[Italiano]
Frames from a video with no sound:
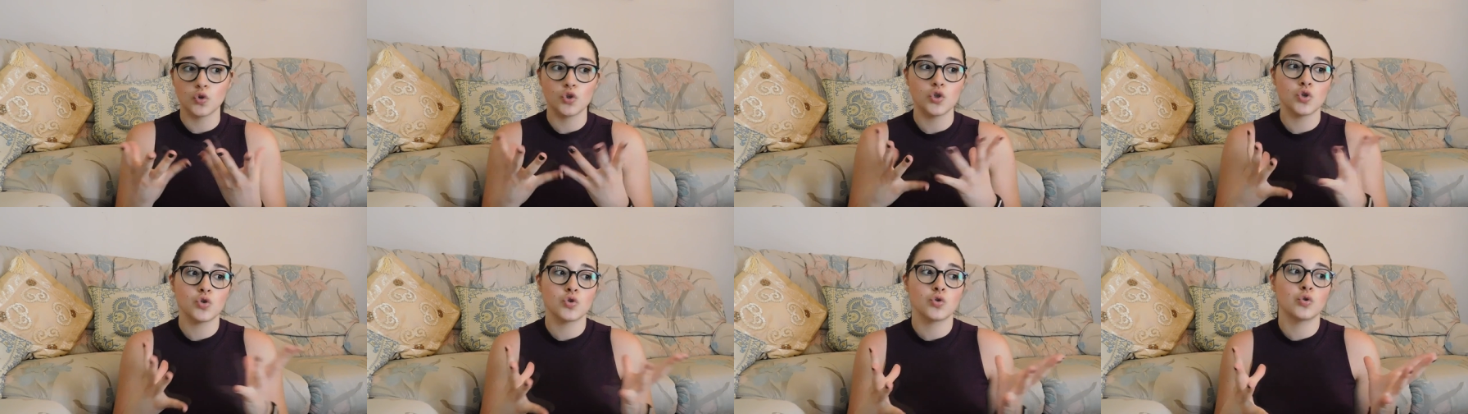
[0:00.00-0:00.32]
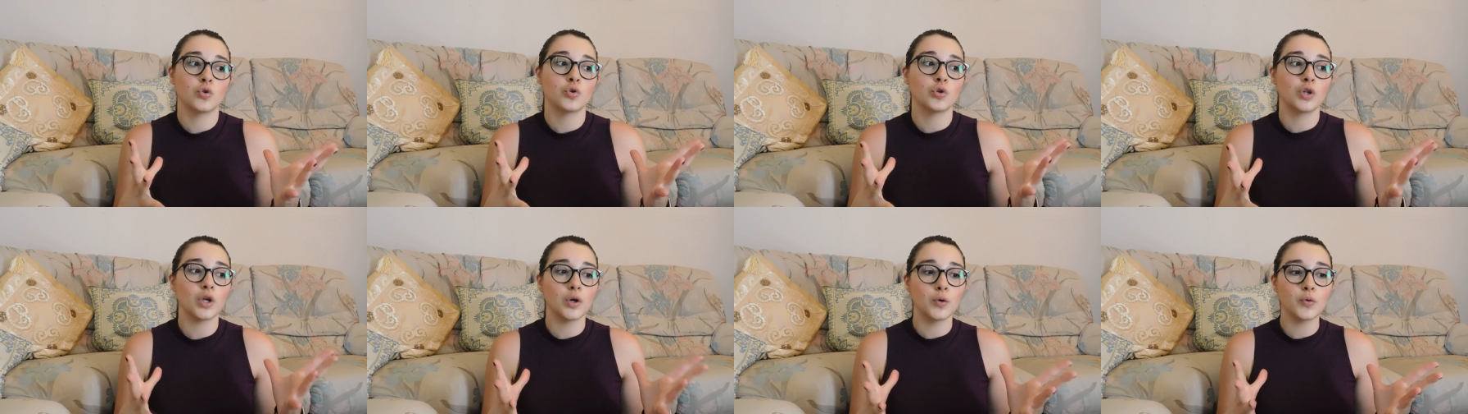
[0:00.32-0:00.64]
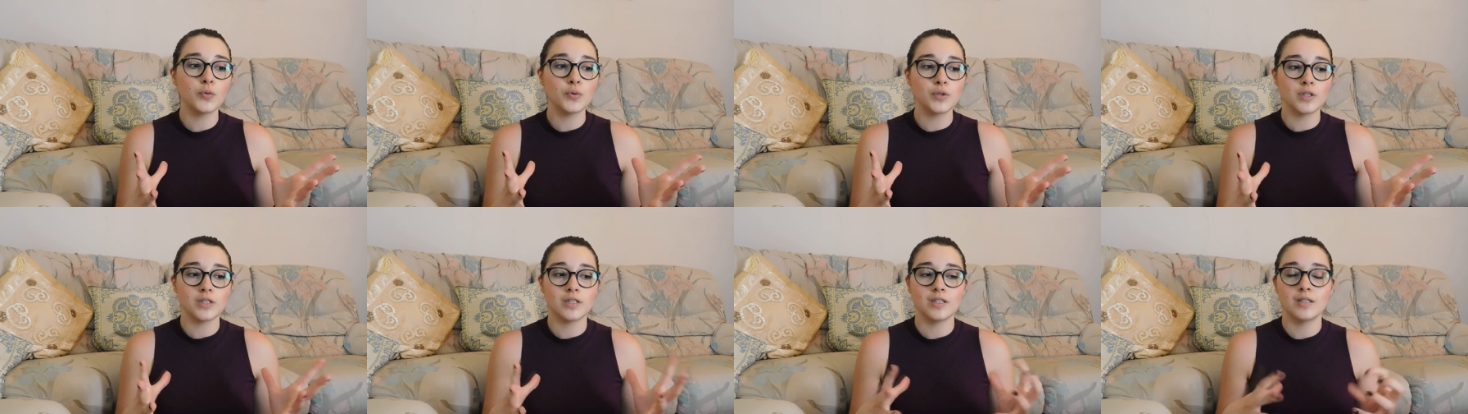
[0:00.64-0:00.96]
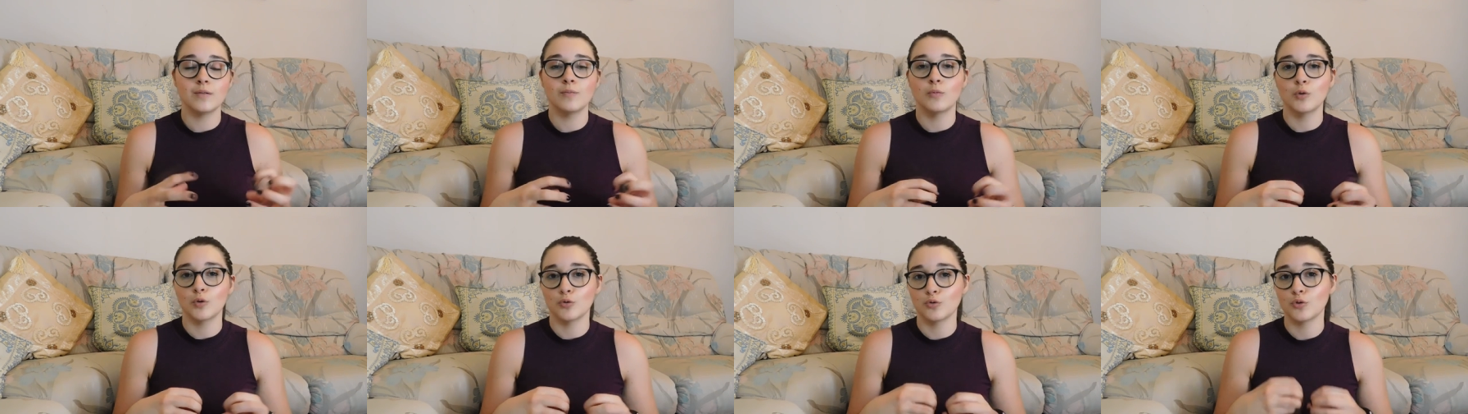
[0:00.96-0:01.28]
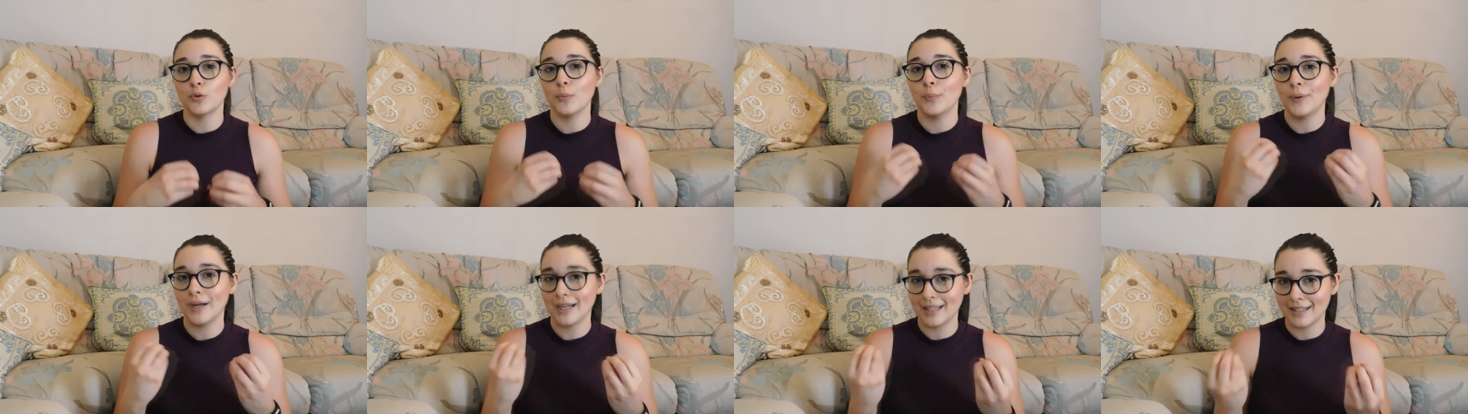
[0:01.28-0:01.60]
ci sono dei gusti
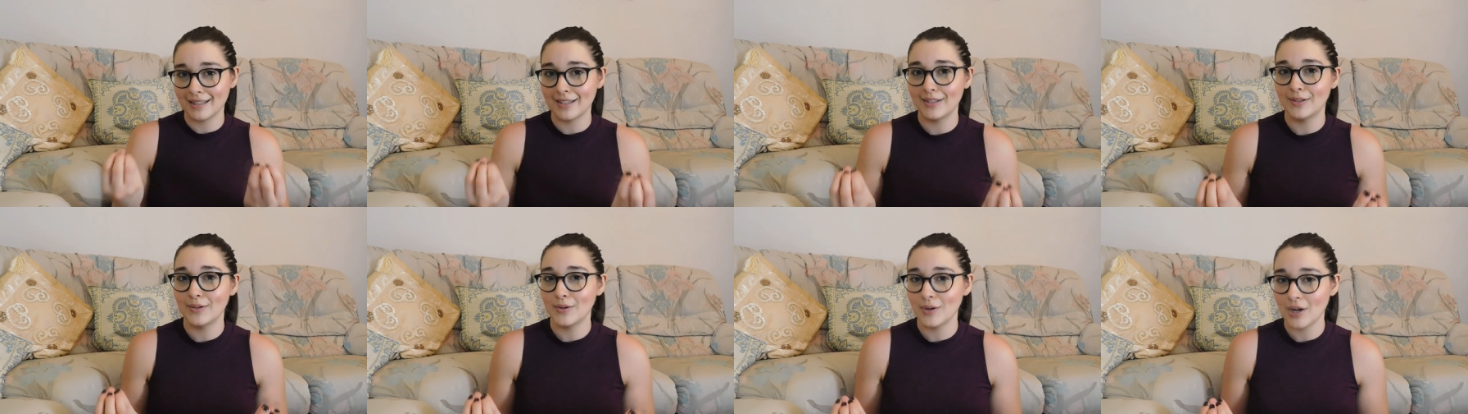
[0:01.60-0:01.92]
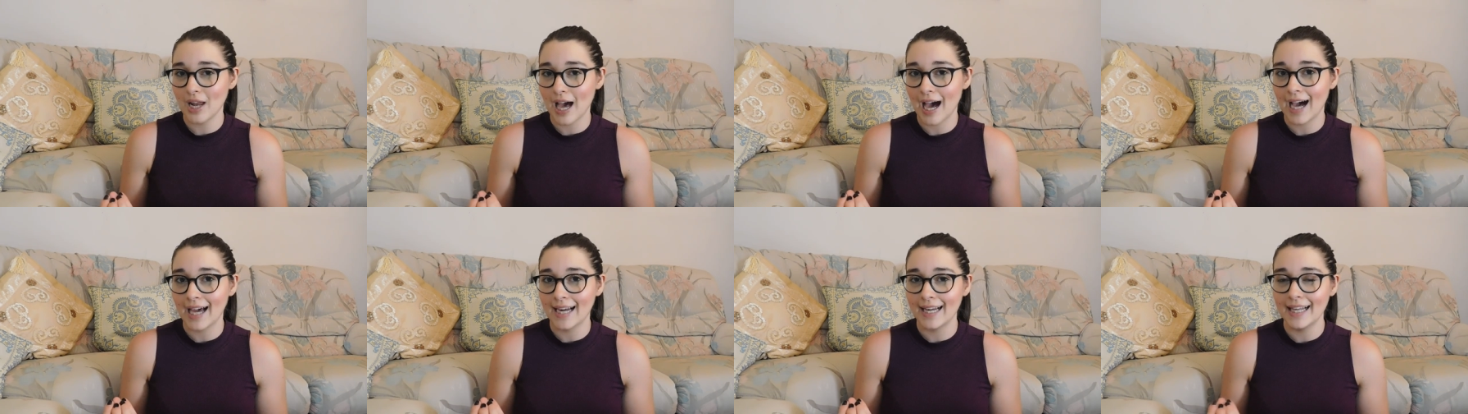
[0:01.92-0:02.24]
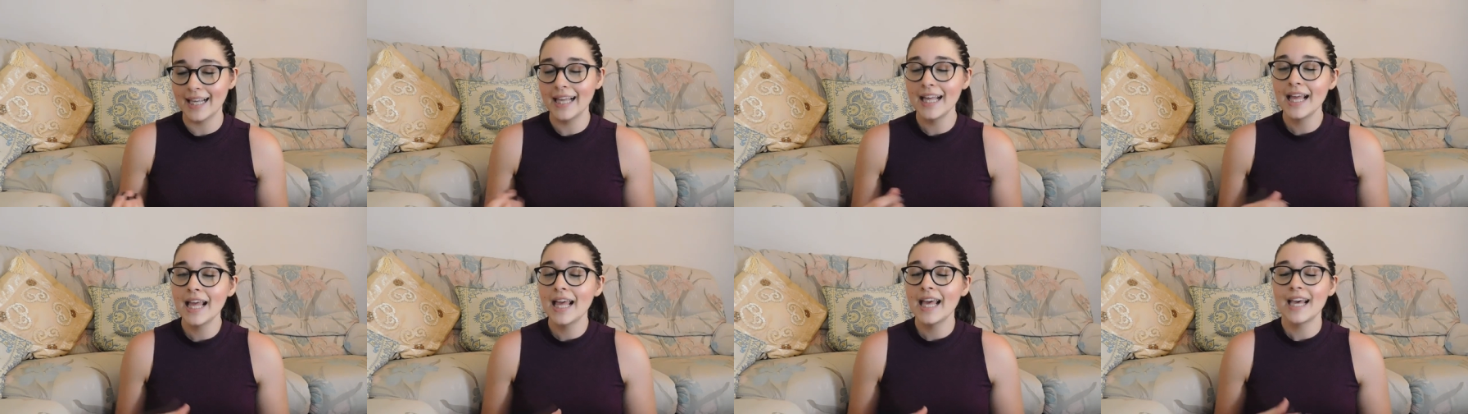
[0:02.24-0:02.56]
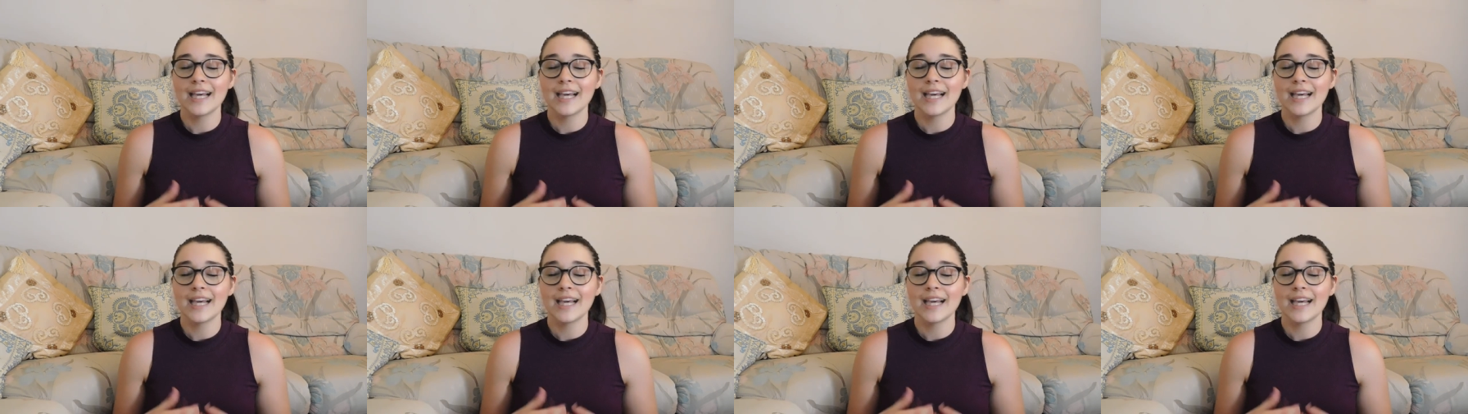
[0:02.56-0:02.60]
molto particolari